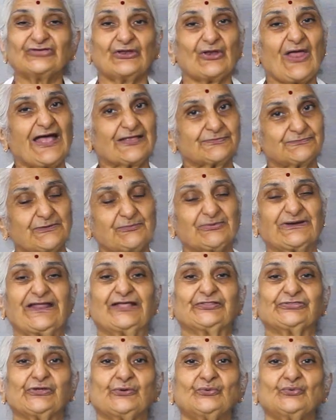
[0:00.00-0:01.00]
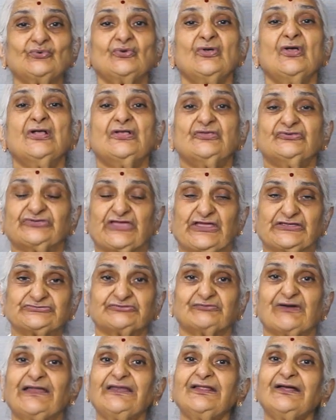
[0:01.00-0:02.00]
जब आज मैं बनाती हूँ
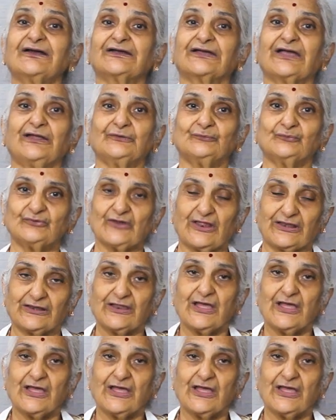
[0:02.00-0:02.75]
सेजवान हक्का नूडल